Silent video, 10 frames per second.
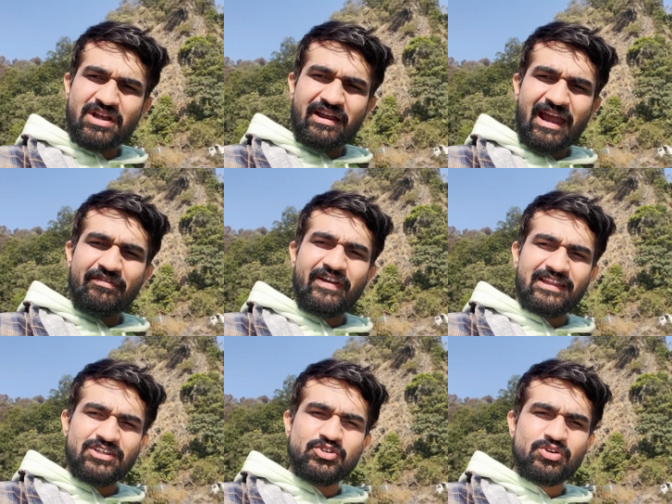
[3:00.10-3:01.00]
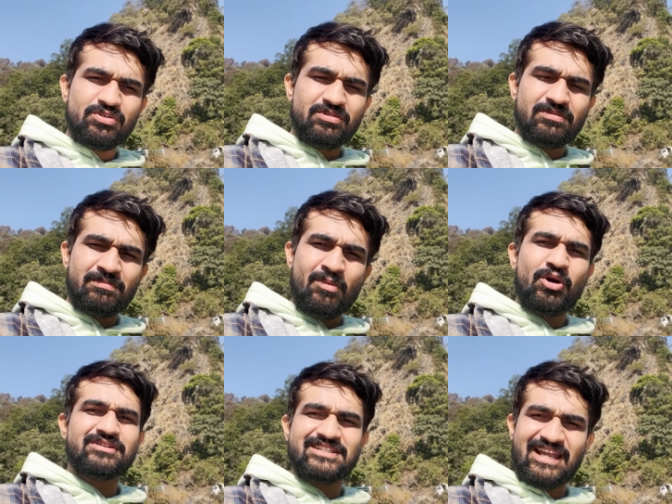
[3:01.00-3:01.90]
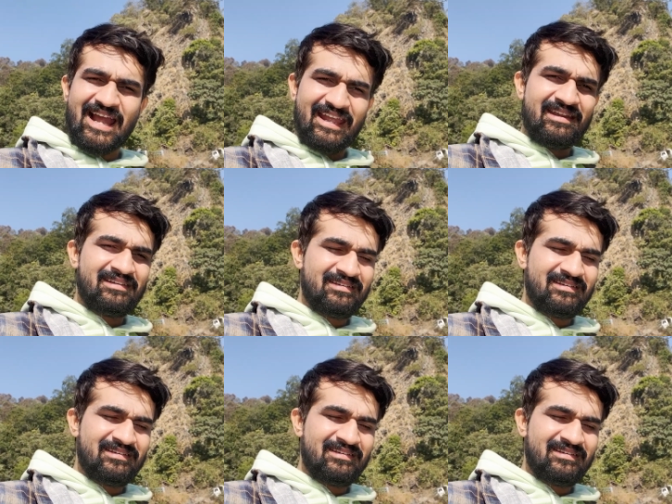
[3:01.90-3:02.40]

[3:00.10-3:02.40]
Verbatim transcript: का क्या फ़ायदा जो मौत से आए